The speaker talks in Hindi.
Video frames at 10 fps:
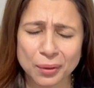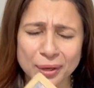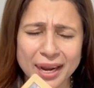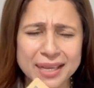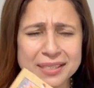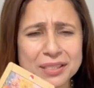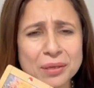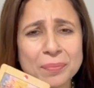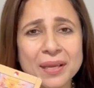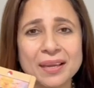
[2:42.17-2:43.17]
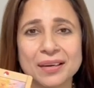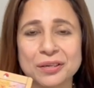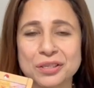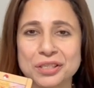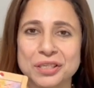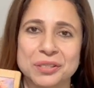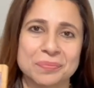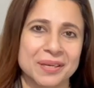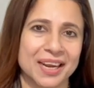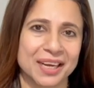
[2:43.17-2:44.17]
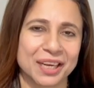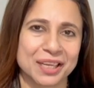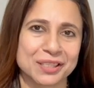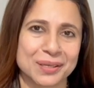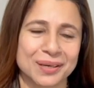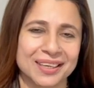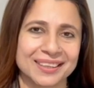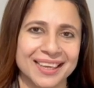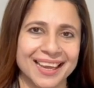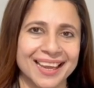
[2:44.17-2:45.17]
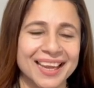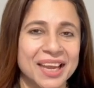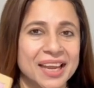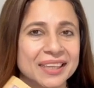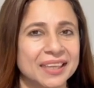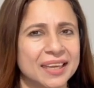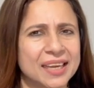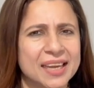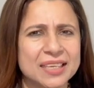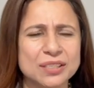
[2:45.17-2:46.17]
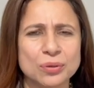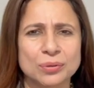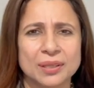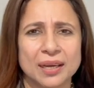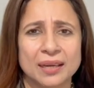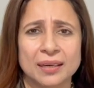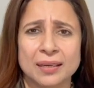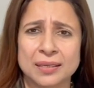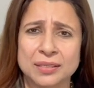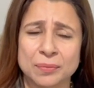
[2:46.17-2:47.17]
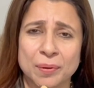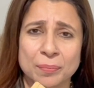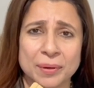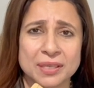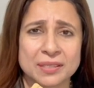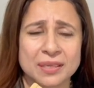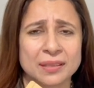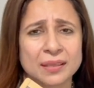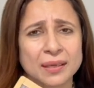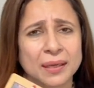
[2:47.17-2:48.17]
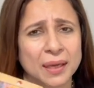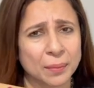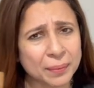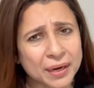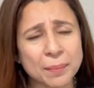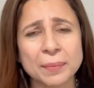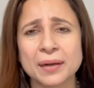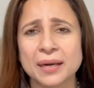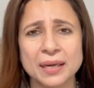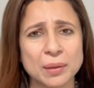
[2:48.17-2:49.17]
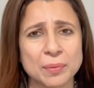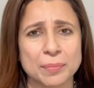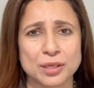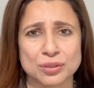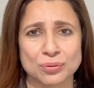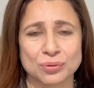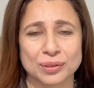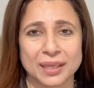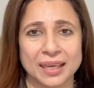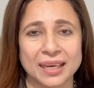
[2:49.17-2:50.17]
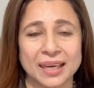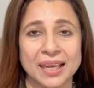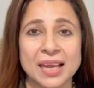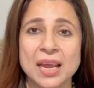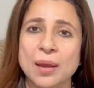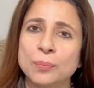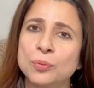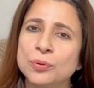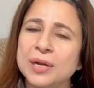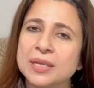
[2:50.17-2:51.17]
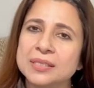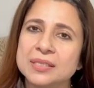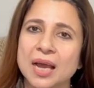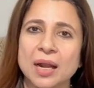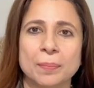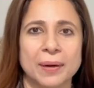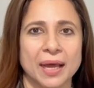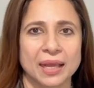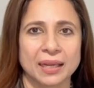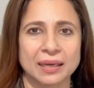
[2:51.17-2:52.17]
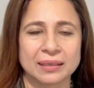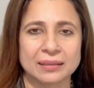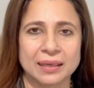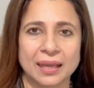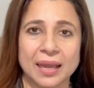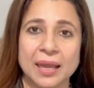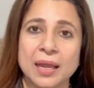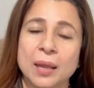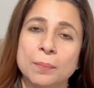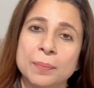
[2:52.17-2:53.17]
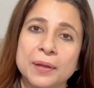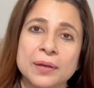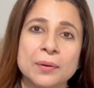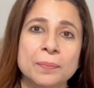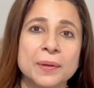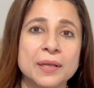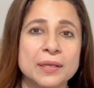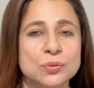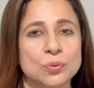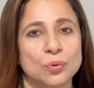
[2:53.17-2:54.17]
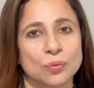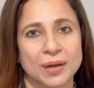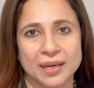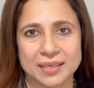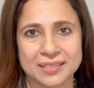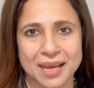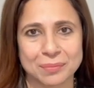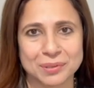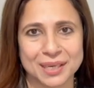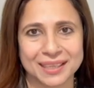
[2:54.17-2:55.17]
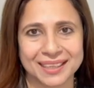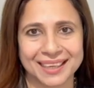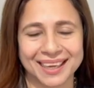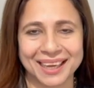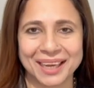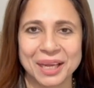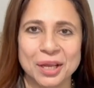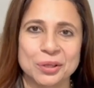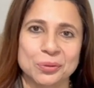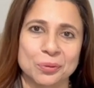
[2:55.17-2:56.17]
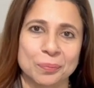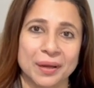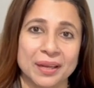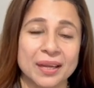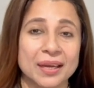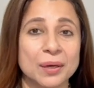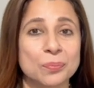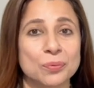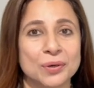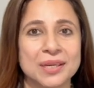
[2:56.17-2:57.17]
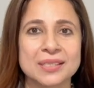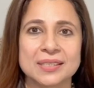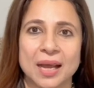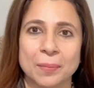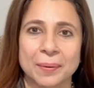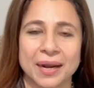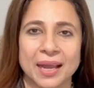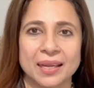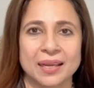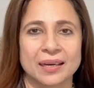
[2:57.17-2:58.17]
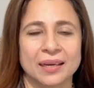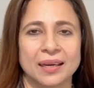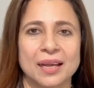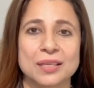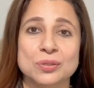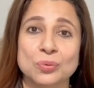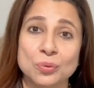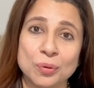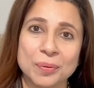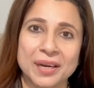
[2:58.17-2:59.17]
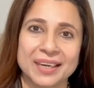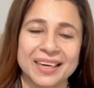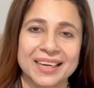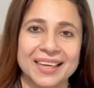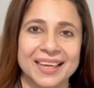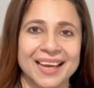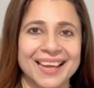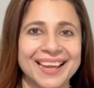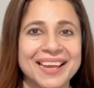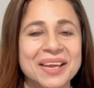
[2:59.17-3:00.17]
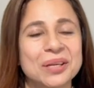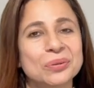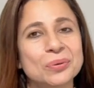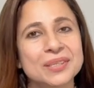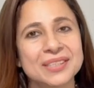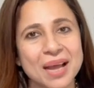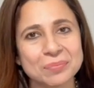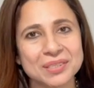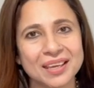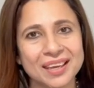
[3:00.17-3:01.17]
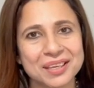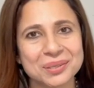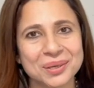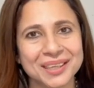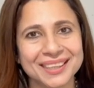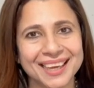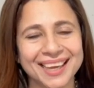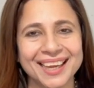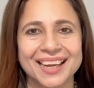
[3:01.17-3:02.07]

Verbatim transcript: और ऐसी भी एनर्जीज़ में रहने की ज़रूरत है देखिए कैसे होता है ना जब हम बच्चे थे या फिर आप करेंटली भी बच्चों को देख लें पूरे साल पढ़ाई करते हैं फिर भी स्कूल वाले एग्ज़ाम्स लेते हैं तो भाई अगर पूरे साल पढ़ाई करी है स्कूल भी अटेंड किया है तो एग्ज़ाम्स की क्या ज़रूरत है